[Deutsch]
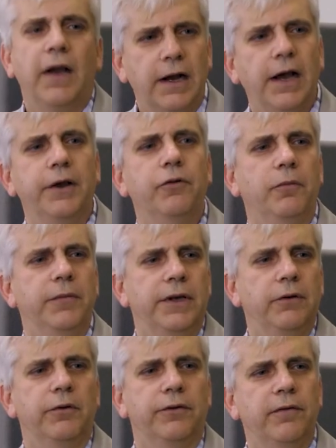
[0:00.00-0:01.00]
war keine
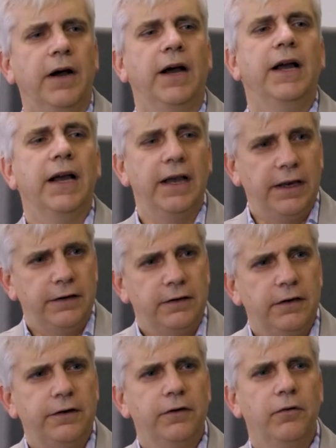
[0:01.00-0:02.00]
Umgehung, es war
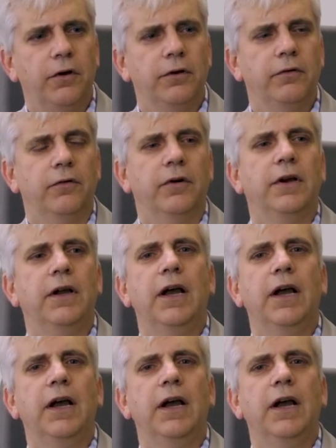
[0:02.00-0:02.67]
rechtlich in Ordnung,